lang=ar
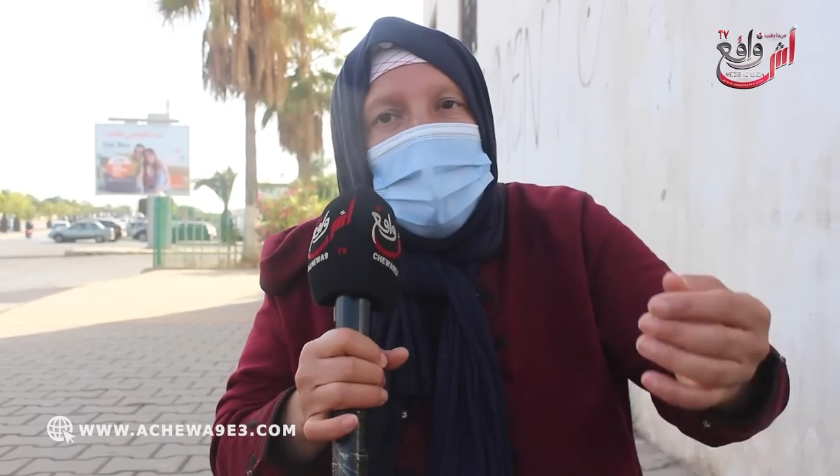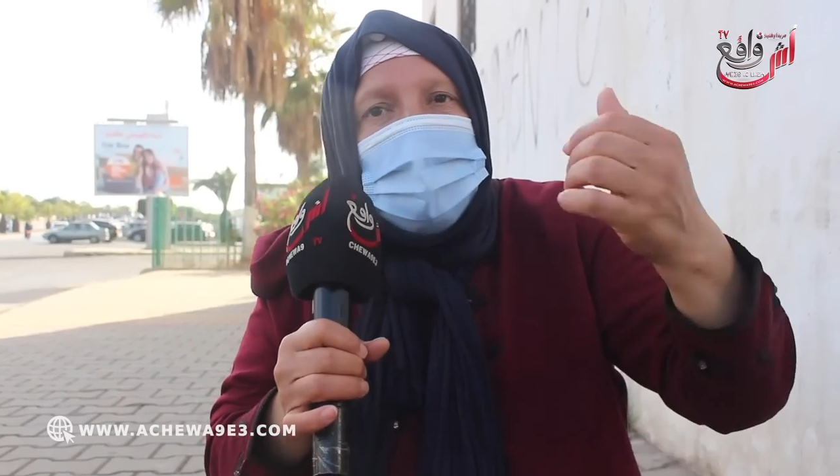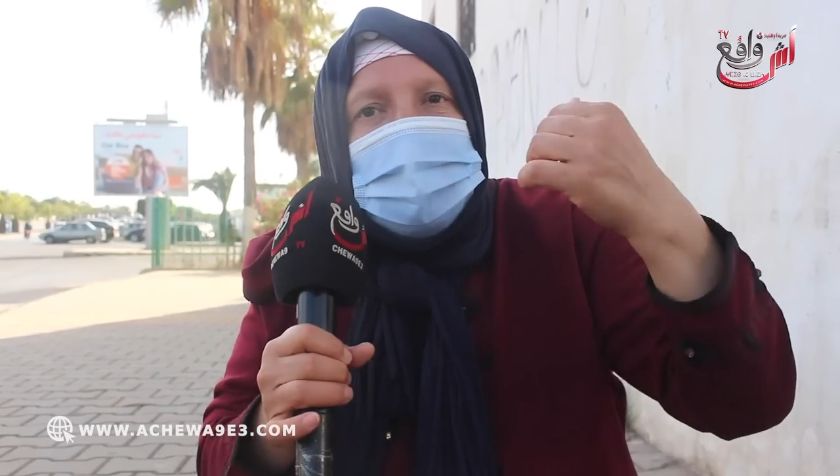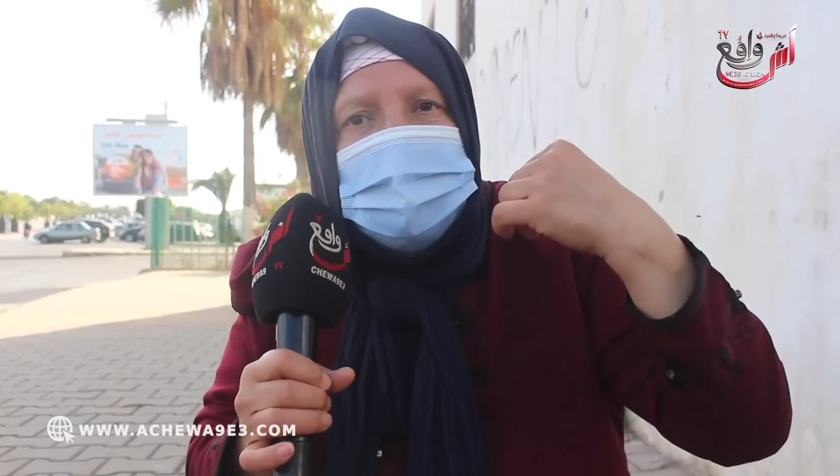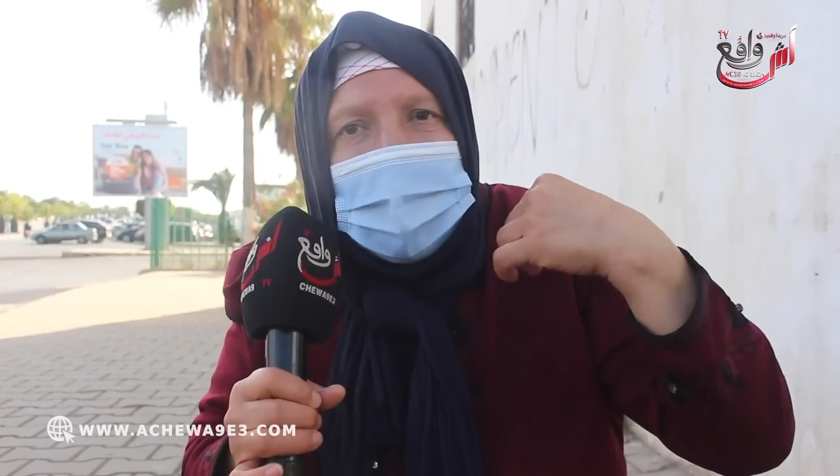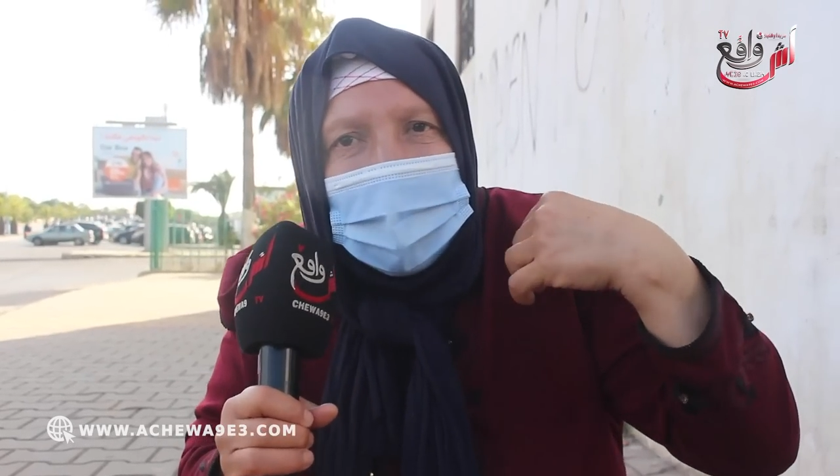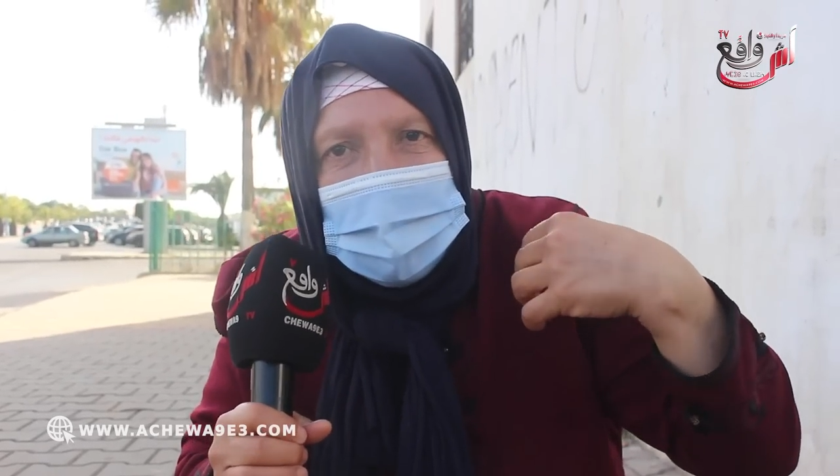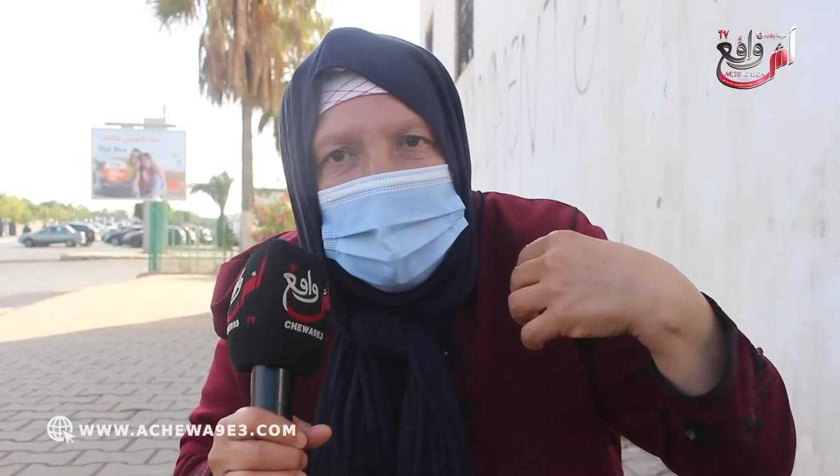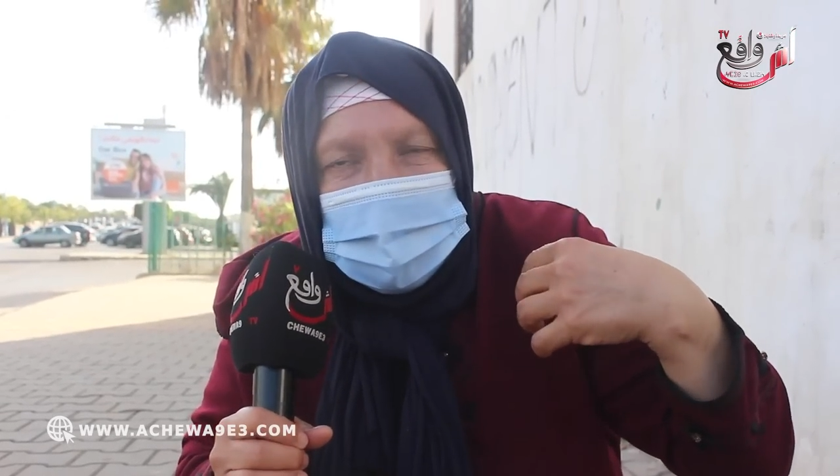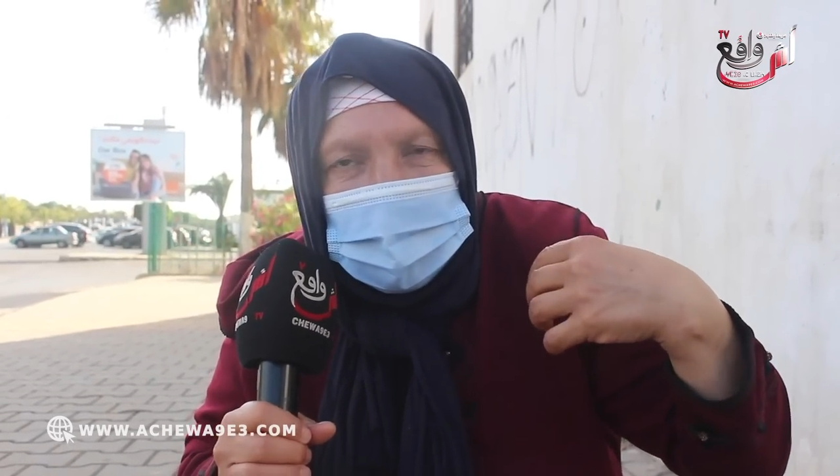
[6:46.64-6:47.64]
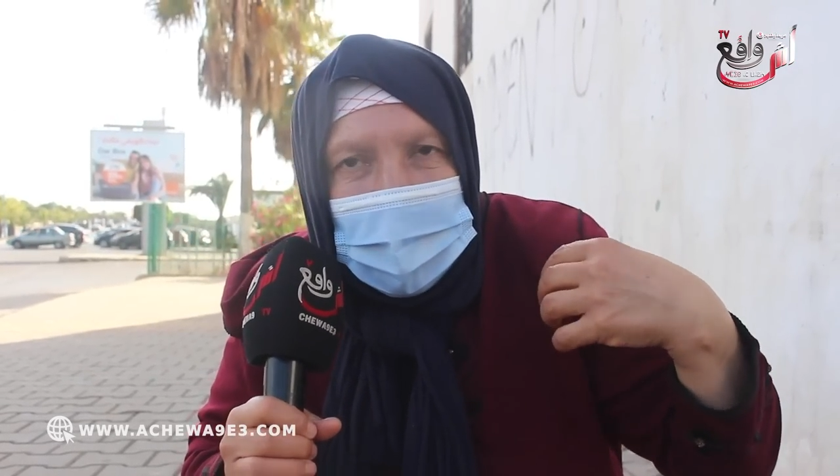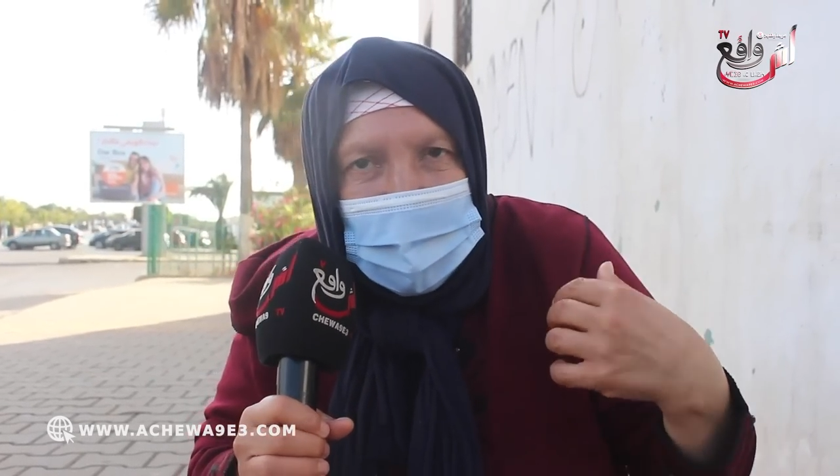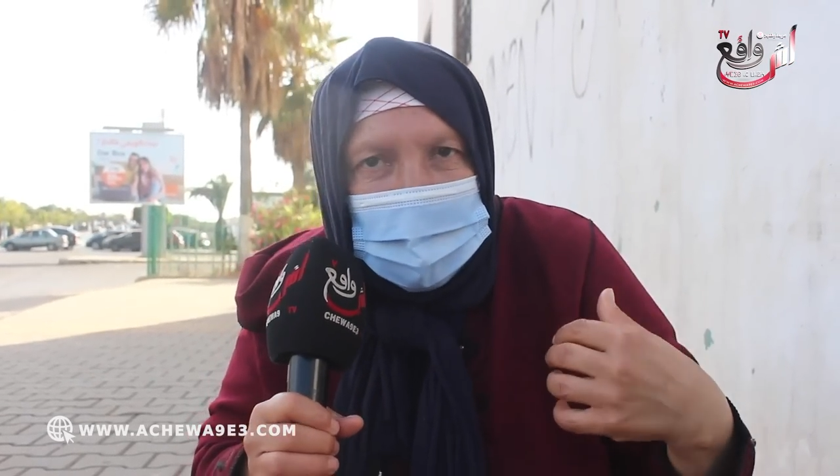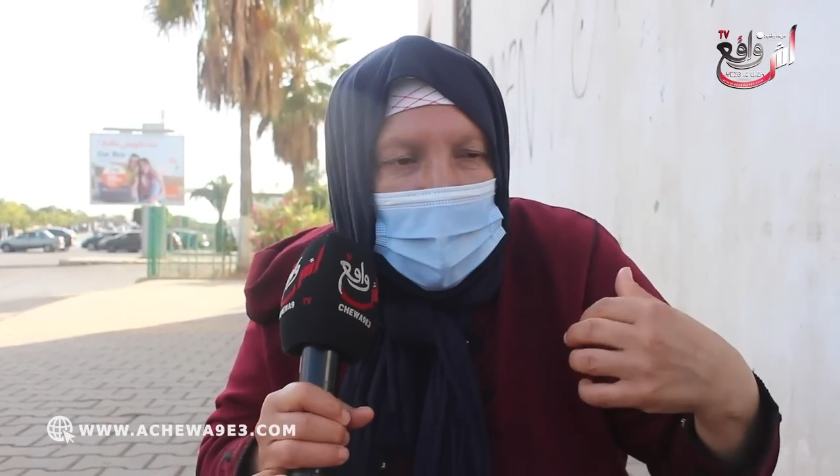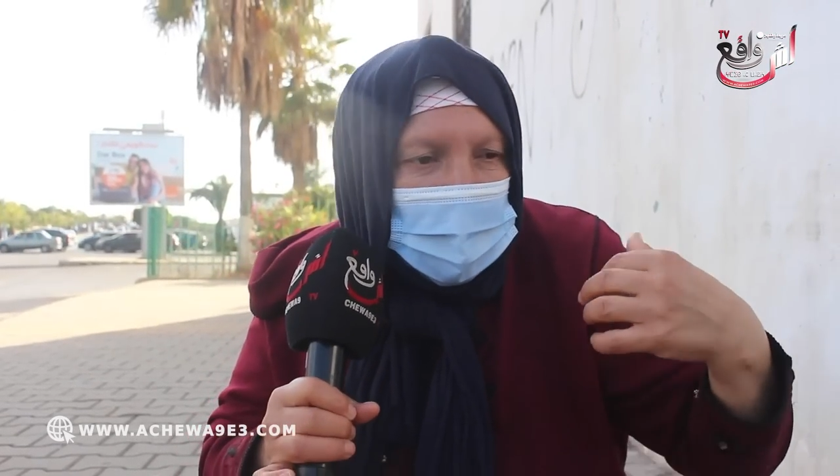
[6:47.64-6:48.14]
واذا ما قلبوش
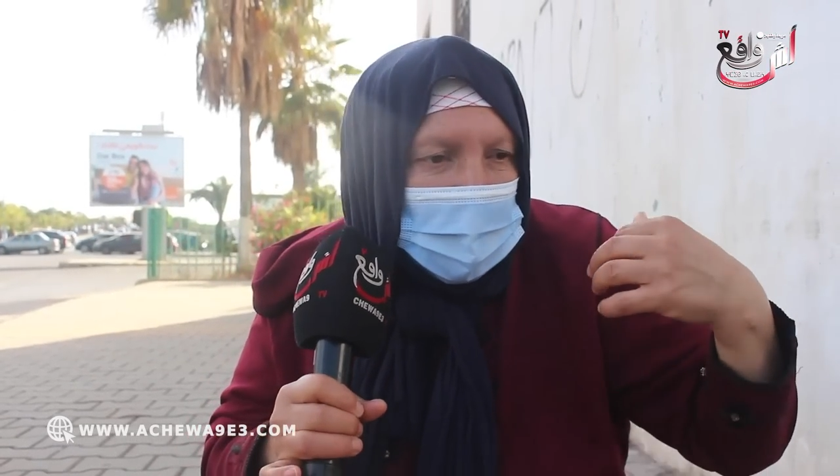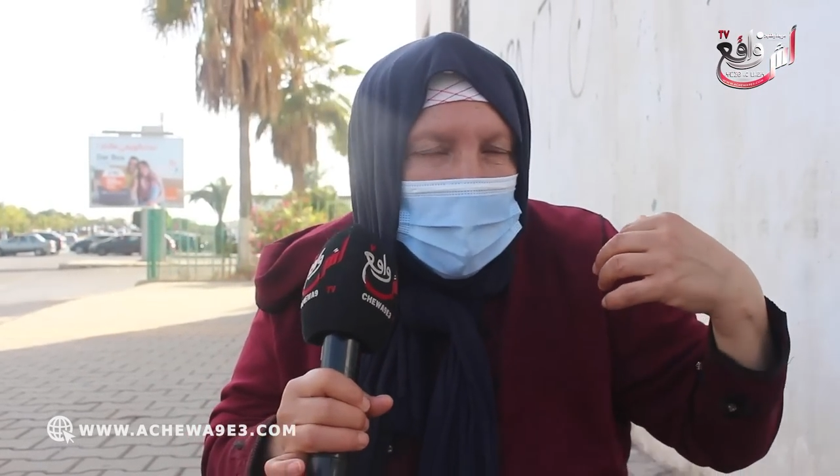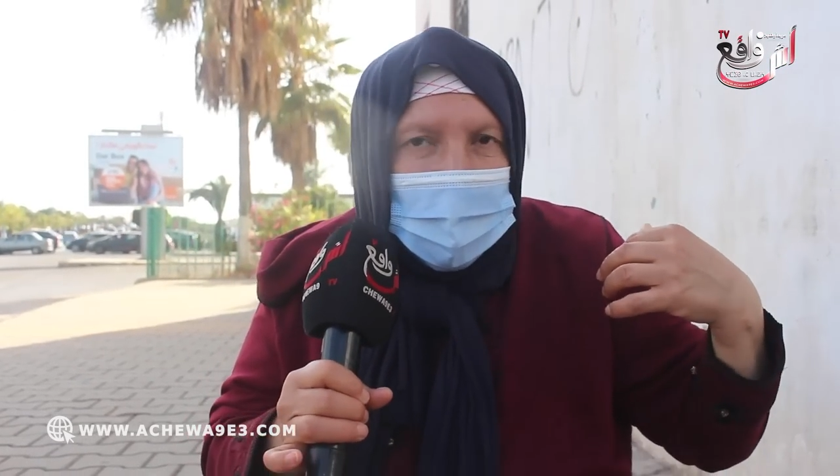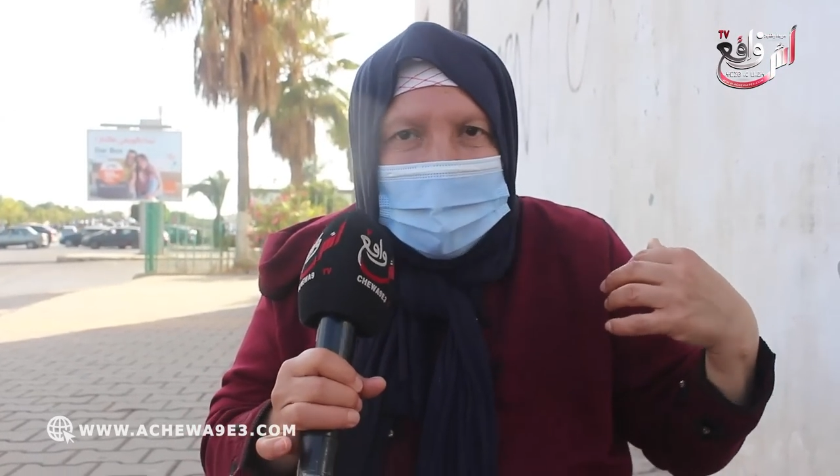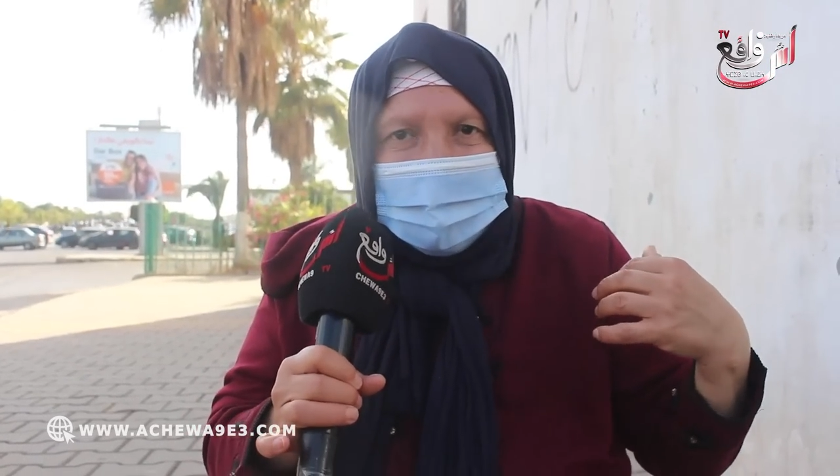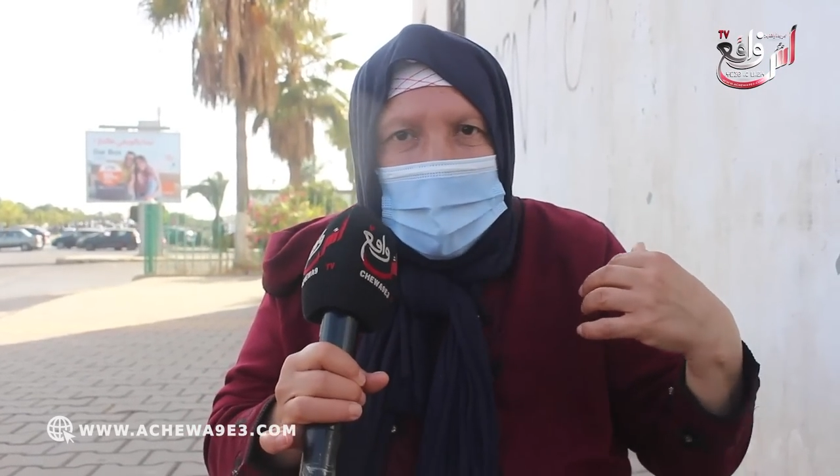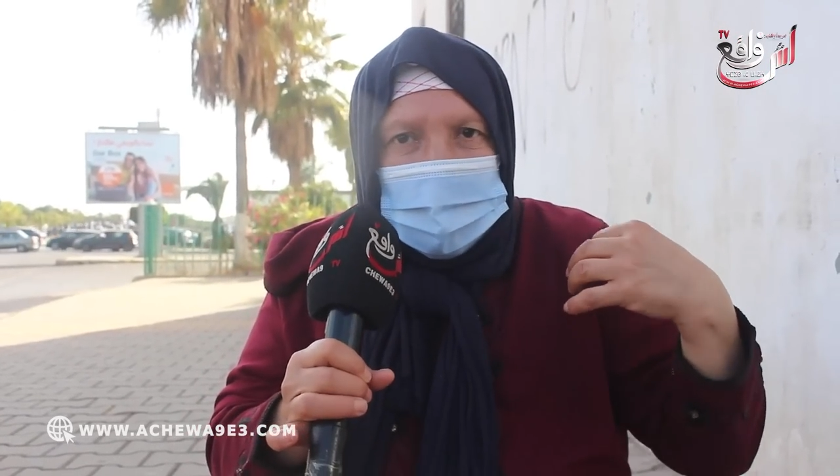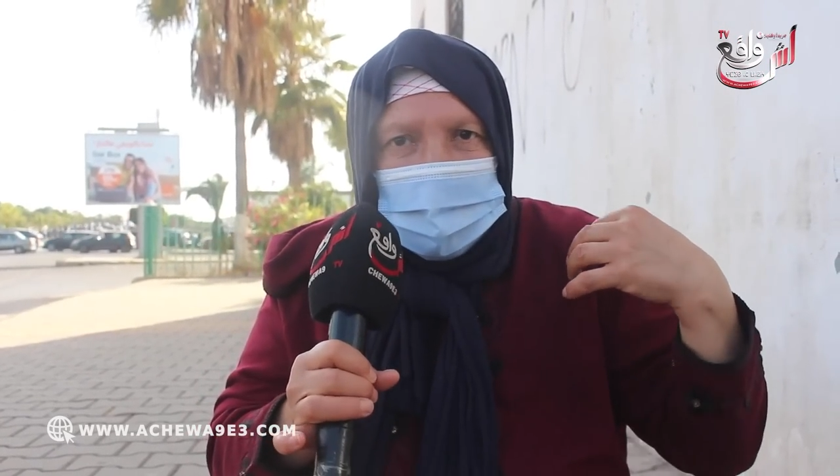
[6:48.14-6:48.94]
لحمها ولقاو عندها